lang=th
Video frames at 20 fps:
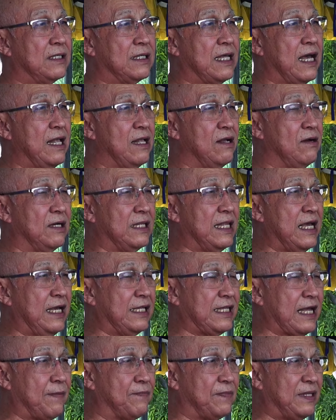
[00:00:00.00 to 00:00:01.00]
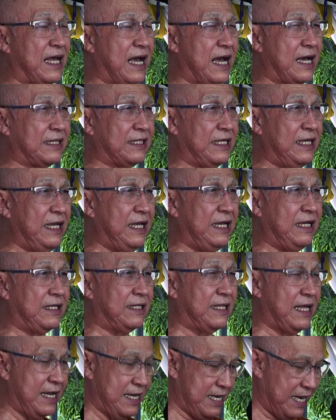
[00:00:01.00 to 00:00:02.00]
ท่านก็ได้ทำหน้าที่
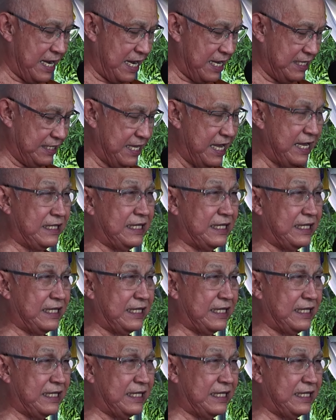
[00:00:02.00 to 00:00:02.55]
ในการแนะ